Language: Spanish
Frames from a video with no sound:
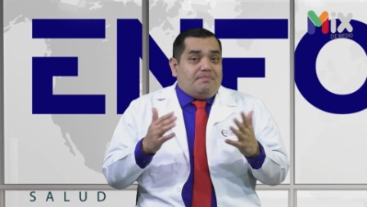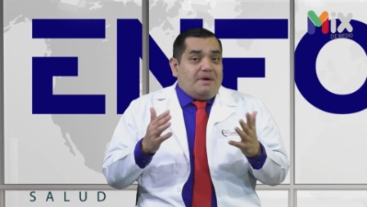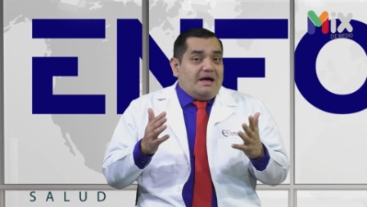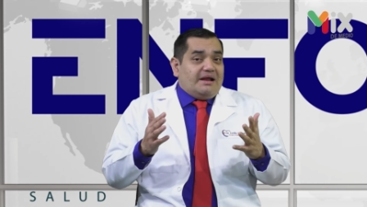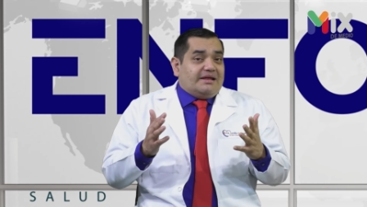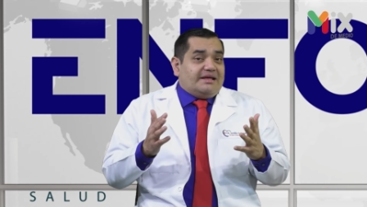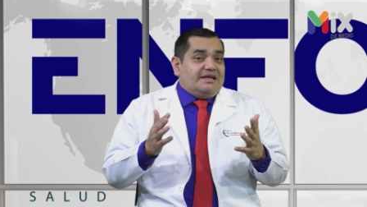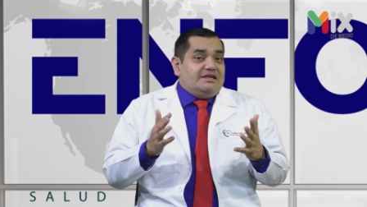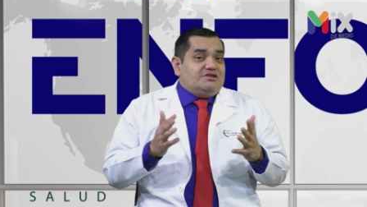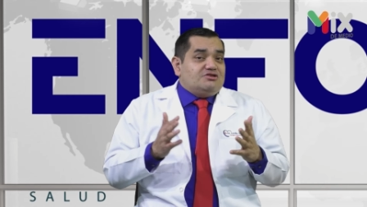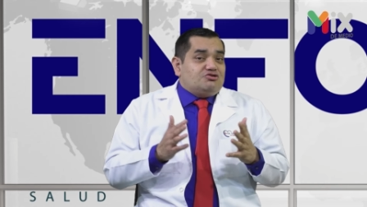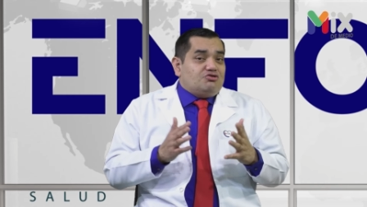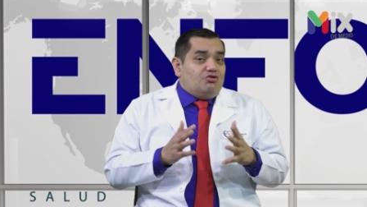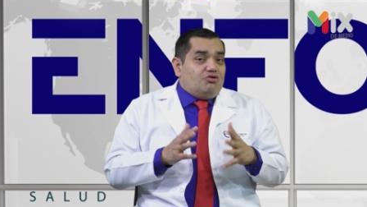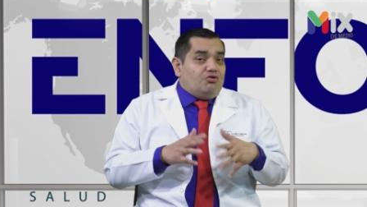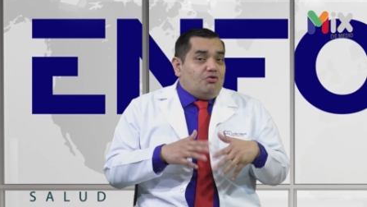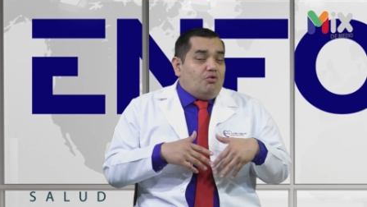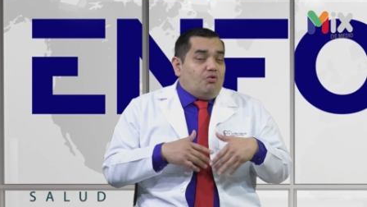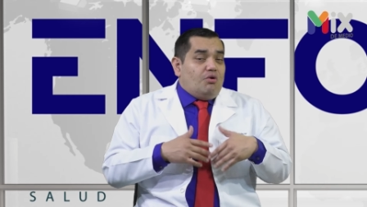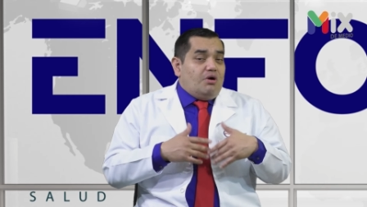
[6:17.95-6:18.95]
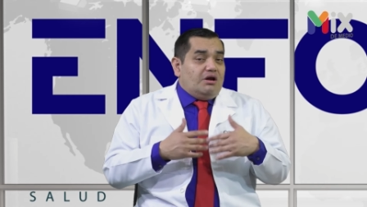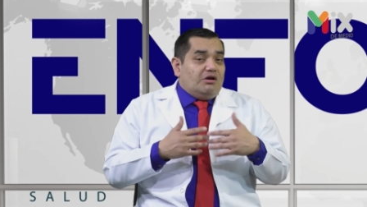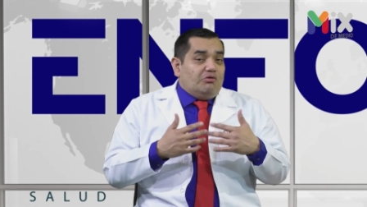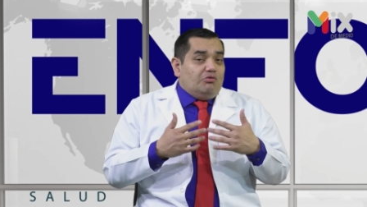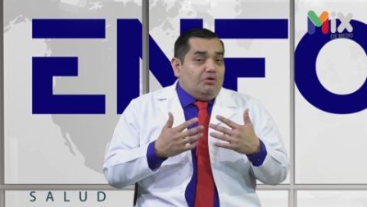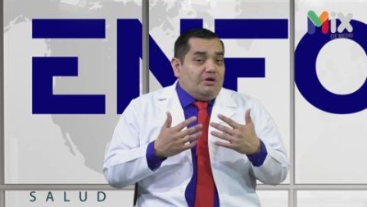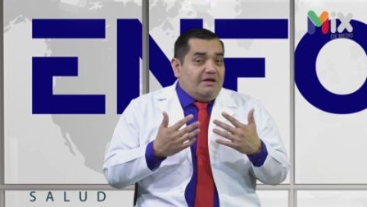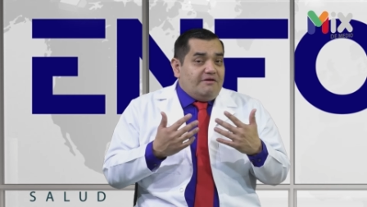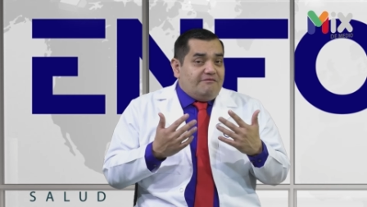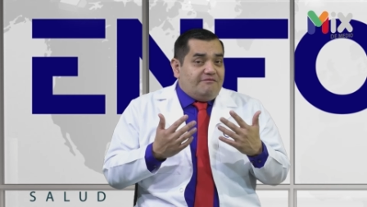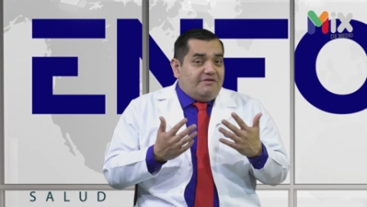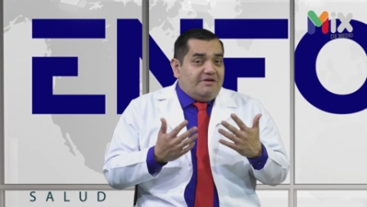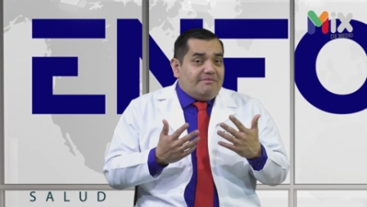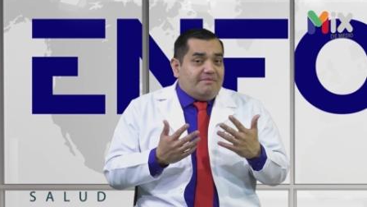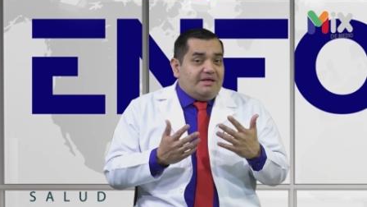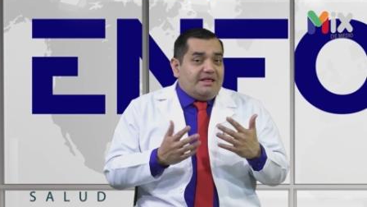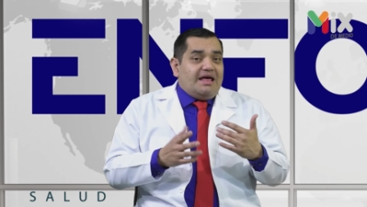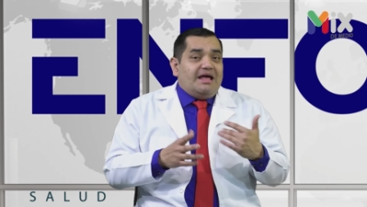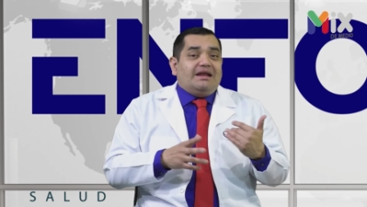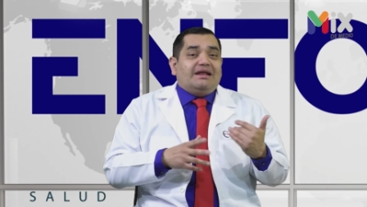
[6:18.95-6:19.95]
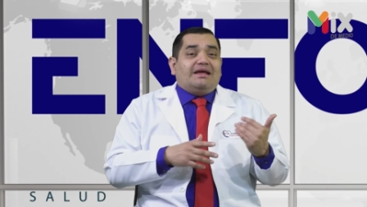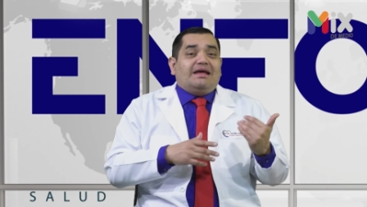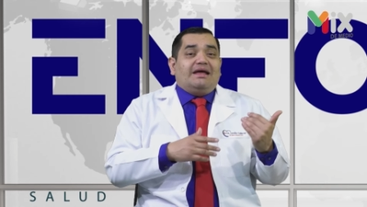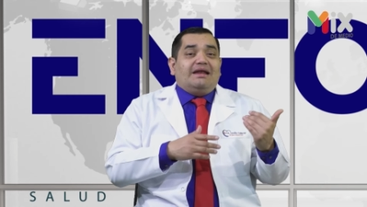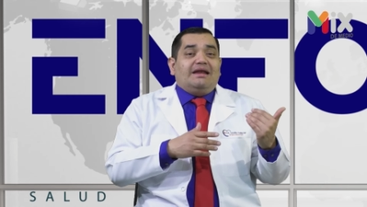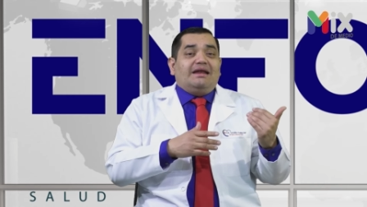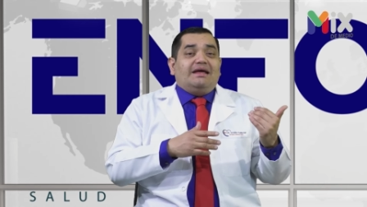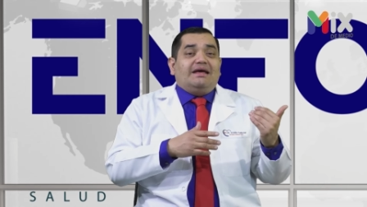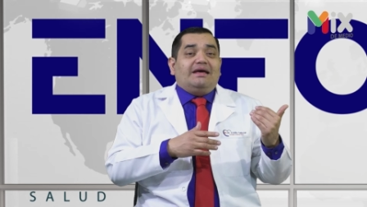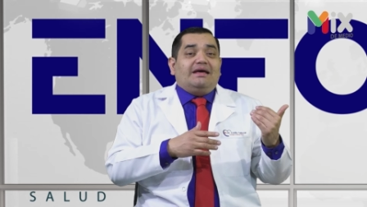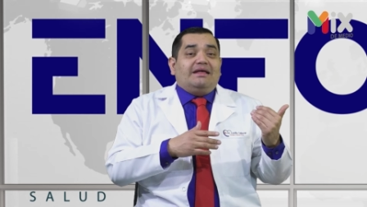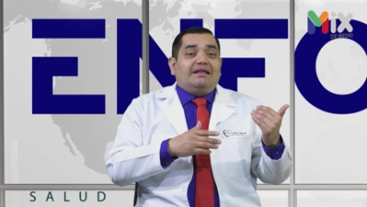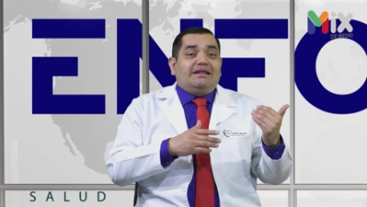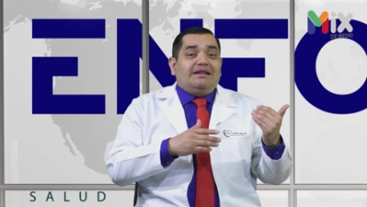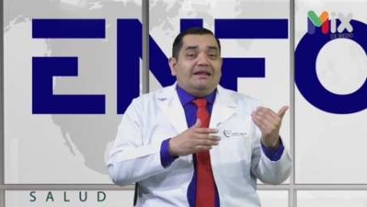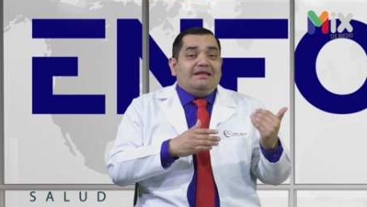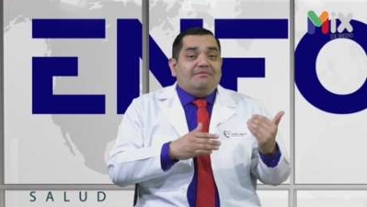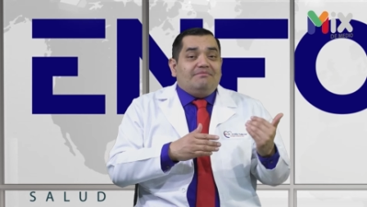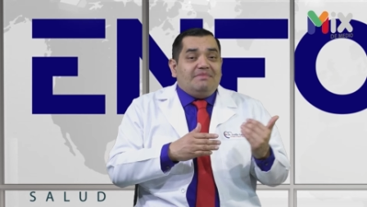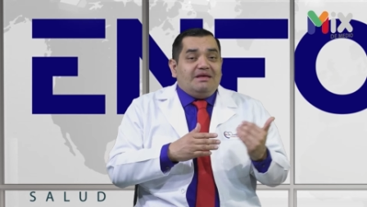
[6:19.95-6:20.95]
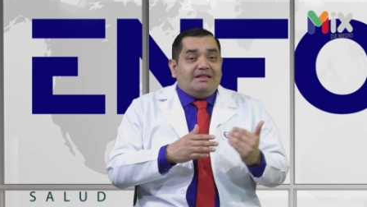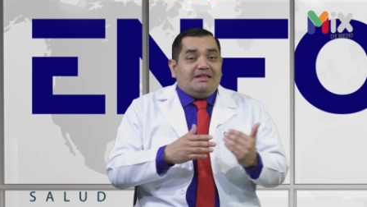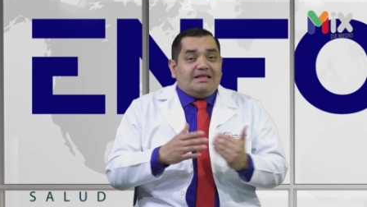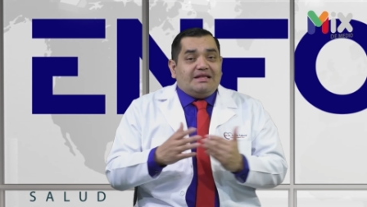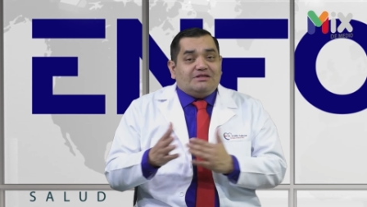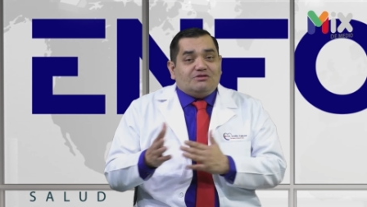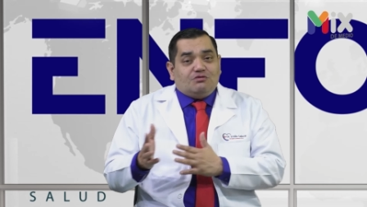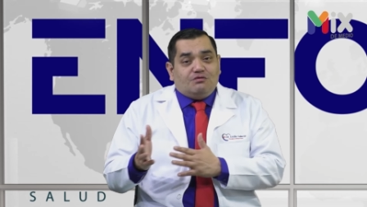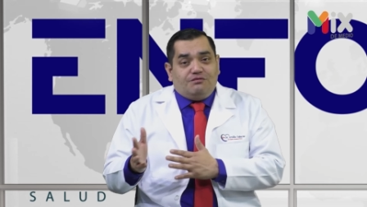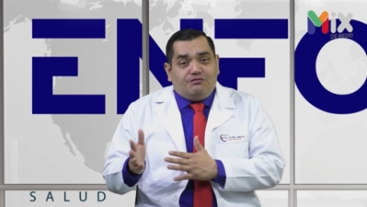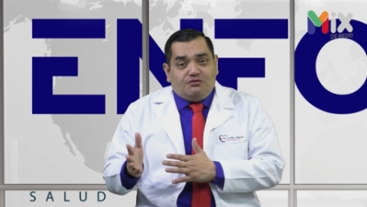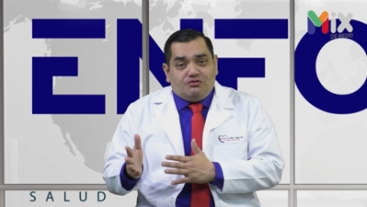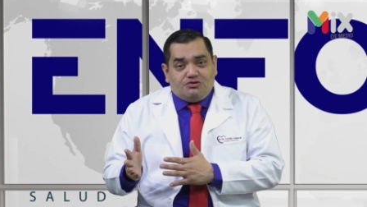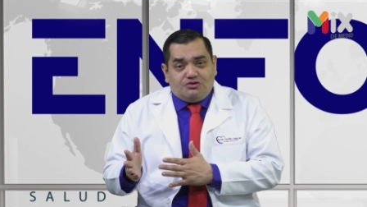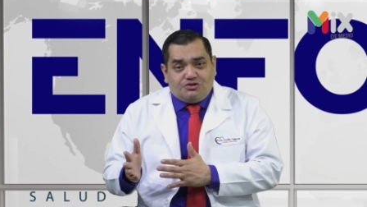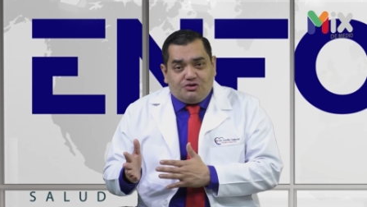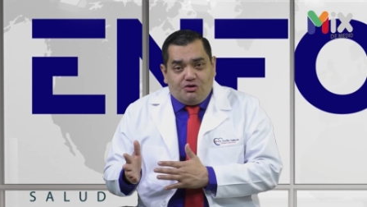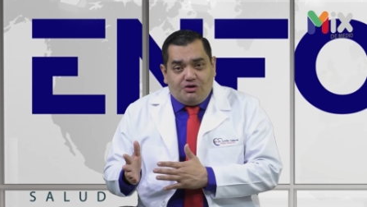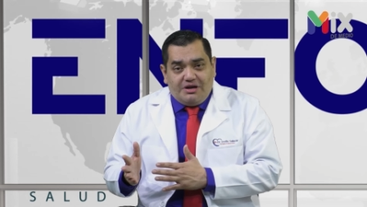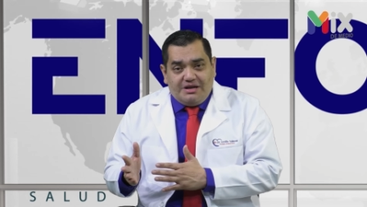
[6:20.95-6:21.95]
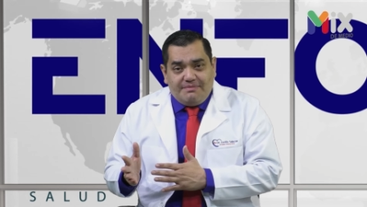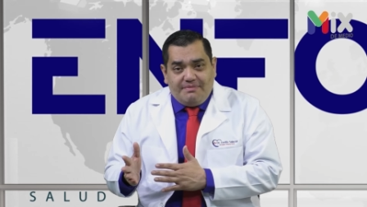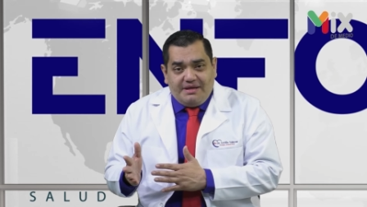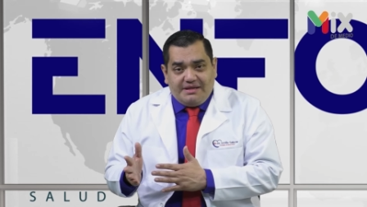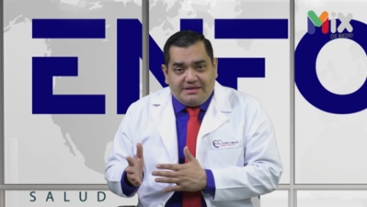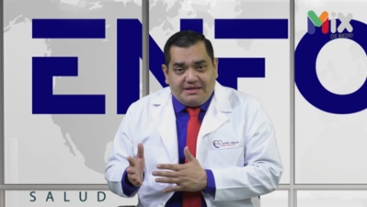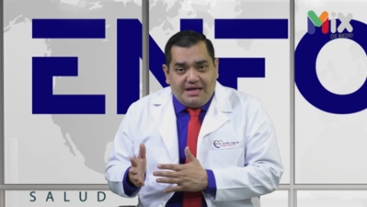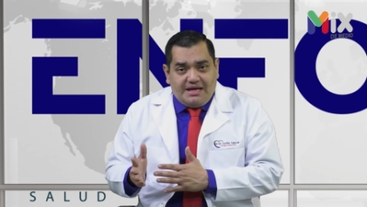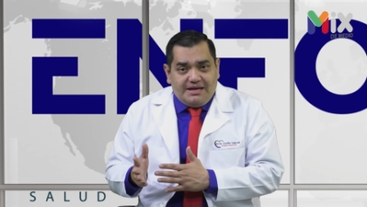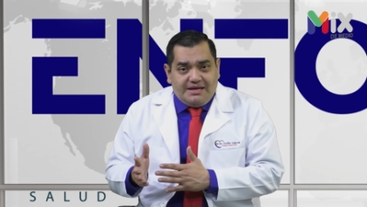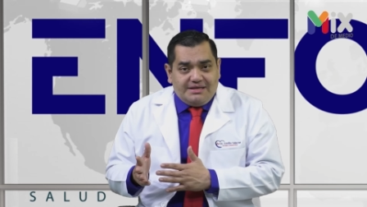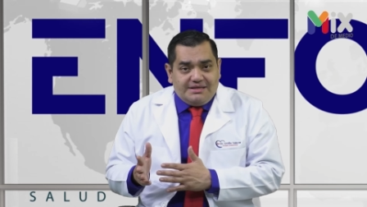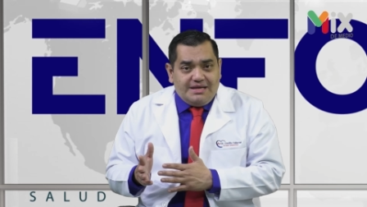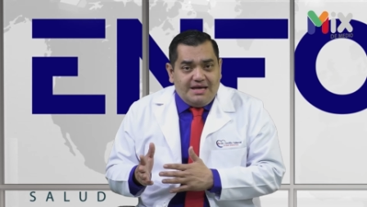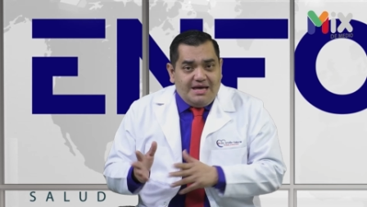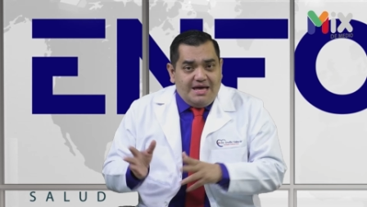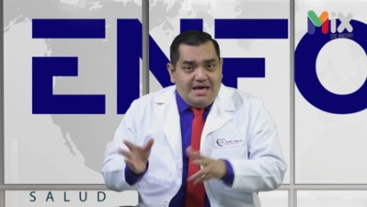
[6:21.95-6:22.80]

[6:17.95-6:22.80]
Parkinson o alguna enfermedad que le limite sus funciones mentales,